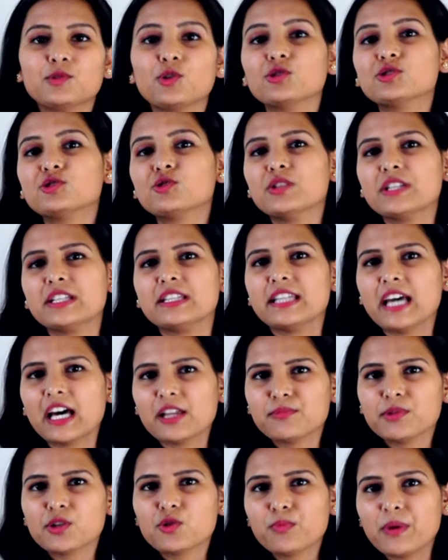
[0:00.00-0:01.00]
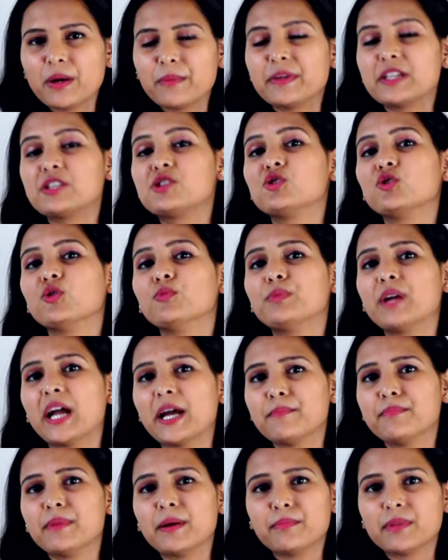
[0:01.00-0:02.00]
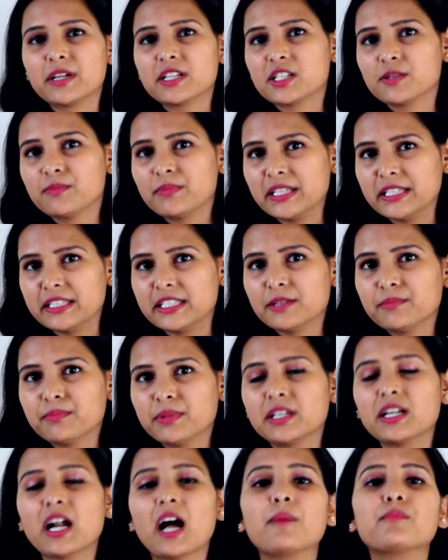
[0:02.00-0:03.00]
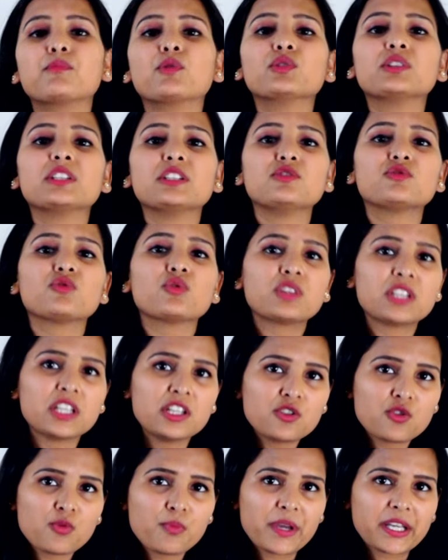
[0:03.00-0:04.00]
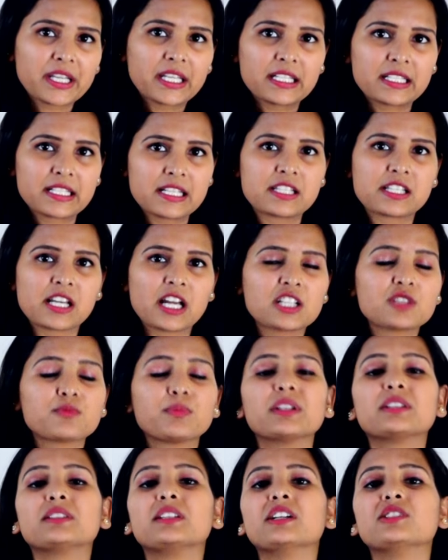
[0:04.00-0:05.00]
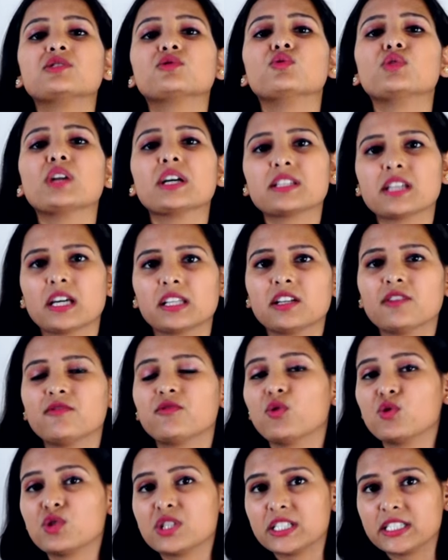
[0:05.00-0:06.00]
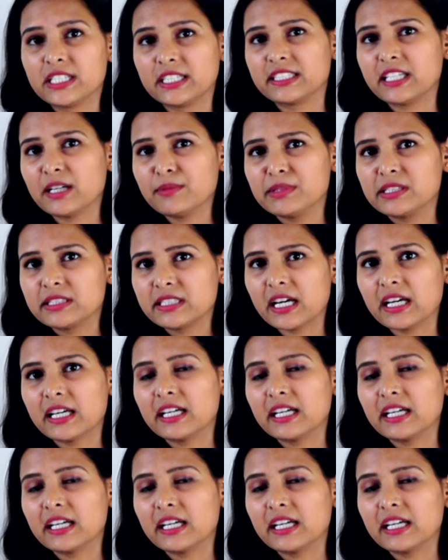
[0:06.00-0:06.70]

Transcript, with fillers: दोस्तों निन्यानवे रुपए में जियो प्राइम मेंबरशिप लेने पर आपको तीन सौ तीन रुपए के रिचार्ज पर दस गुना ज्यादा फोर जी डेटा मिलता